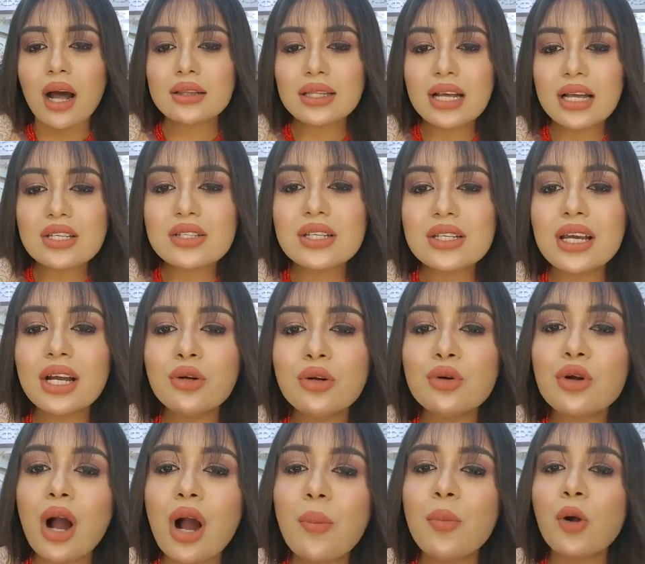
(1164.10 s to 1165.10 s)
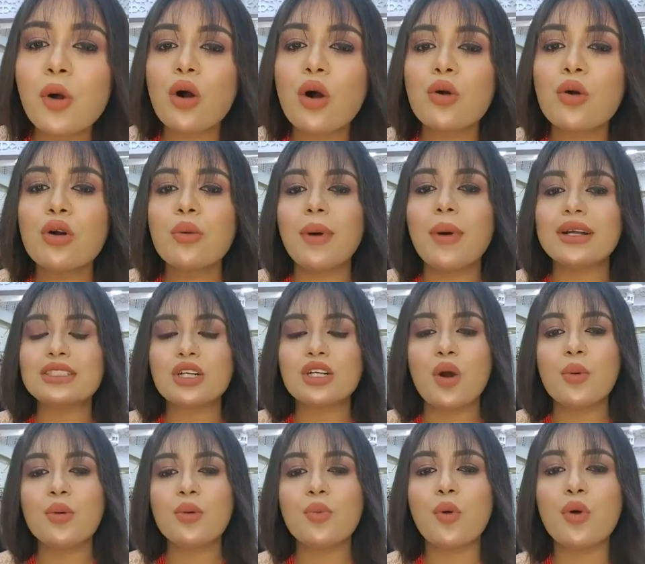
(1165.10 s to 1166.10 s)
তাসনিয়া নূর আপু কখনো বাজে
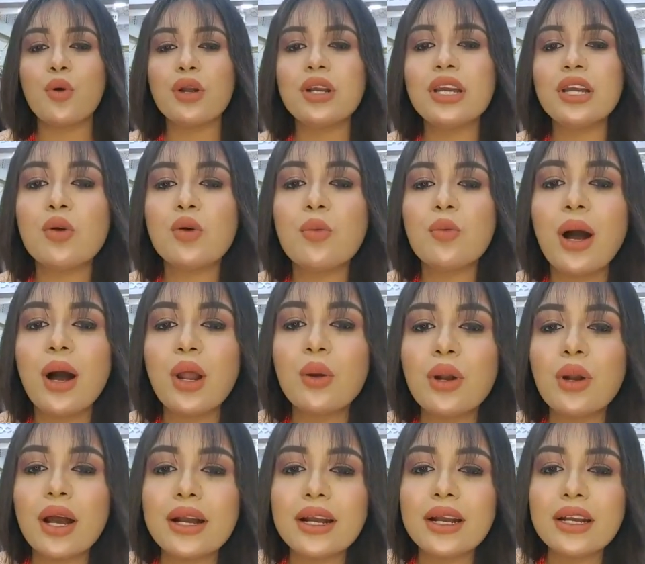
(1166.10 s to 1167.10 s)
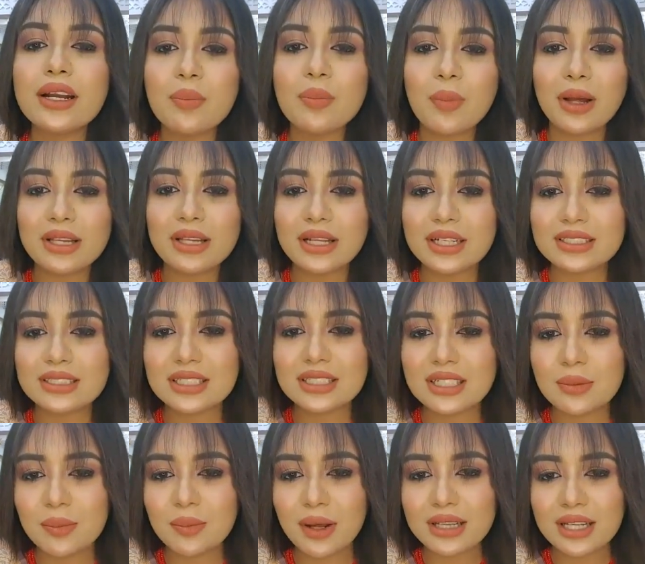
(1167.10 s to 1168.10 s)
কমেন্ট করেনি খুব ভালো লাগে রিপ্লাই দেন এই
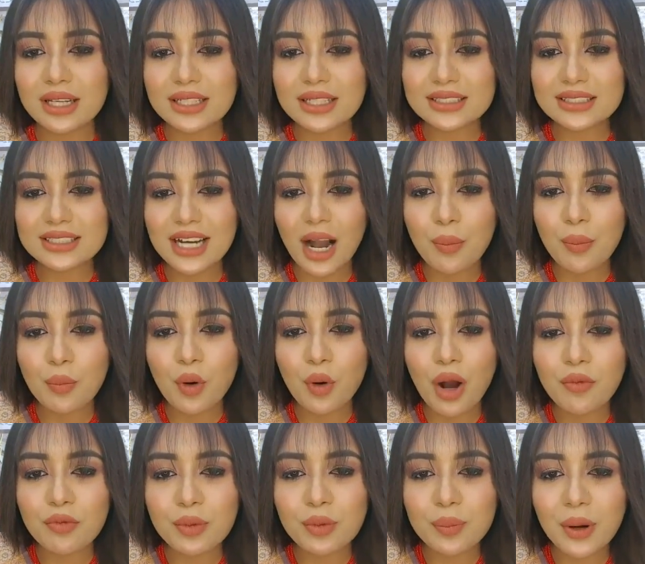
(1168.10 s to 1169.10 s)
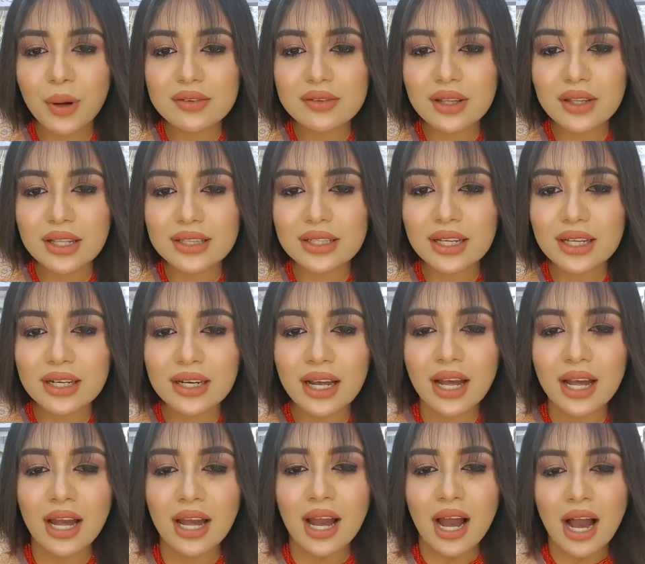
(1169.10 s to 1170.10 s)
যে রিপ্লাই দিয়ে দিচ্ছি আপু আপনি প্লাজাতেন
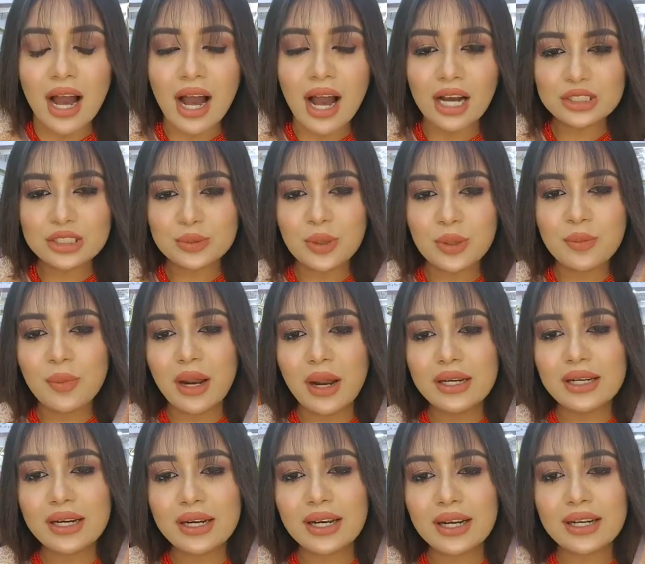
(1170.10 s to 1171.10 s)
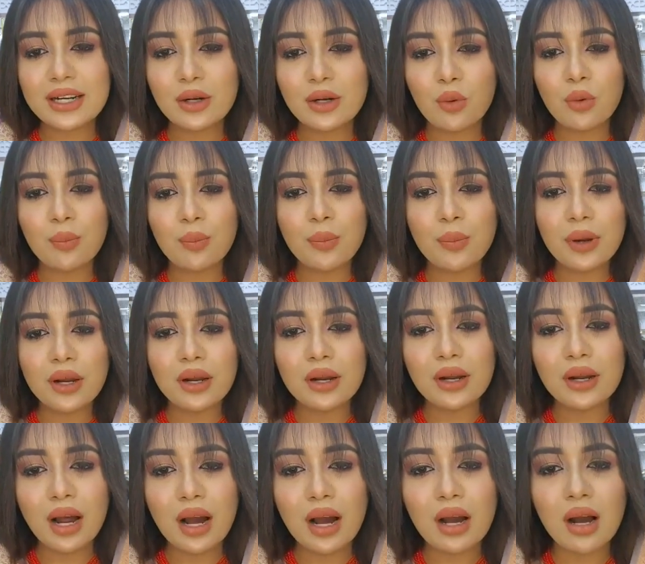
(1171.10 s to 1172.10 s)
আসবেন বালিয়ার কেটে
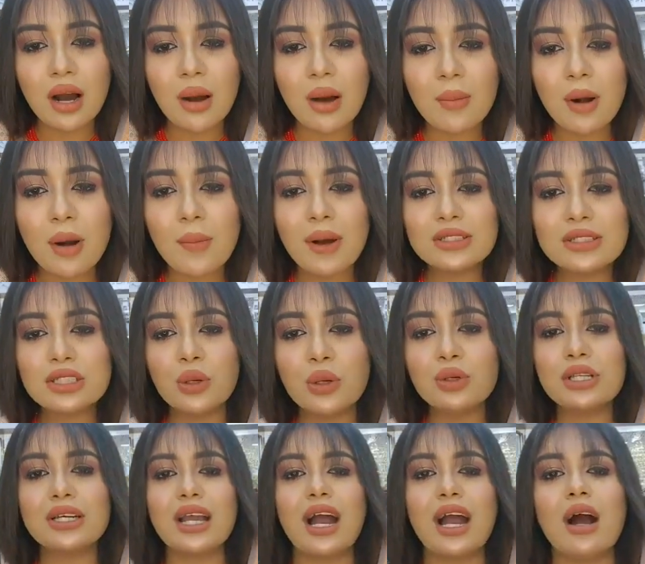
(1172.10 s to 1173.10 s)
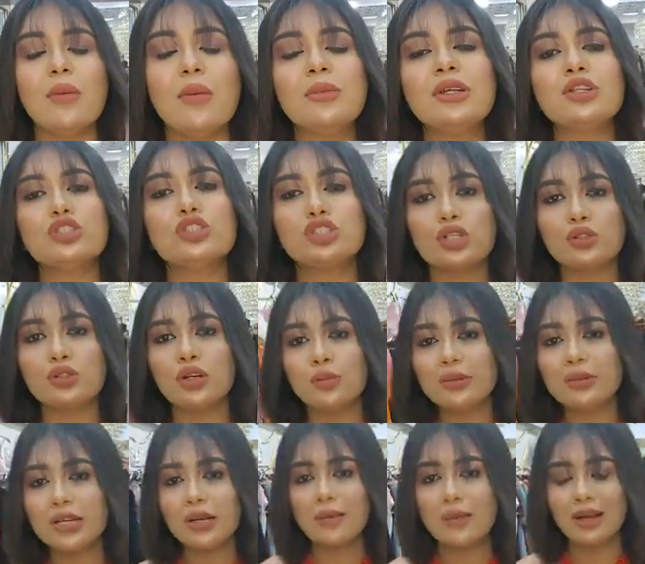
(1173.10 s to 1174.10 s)
করবেন আমার বাসা ওইদিকে আমি তো
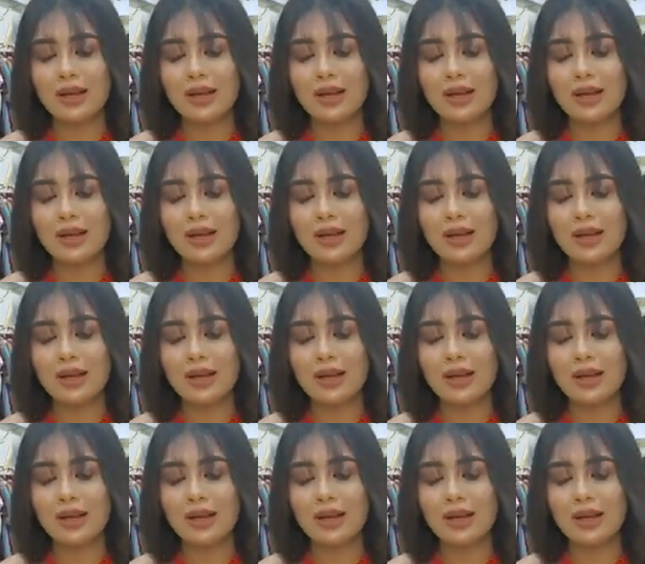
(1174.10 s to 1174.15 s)
চট্টগ্রাম থেকে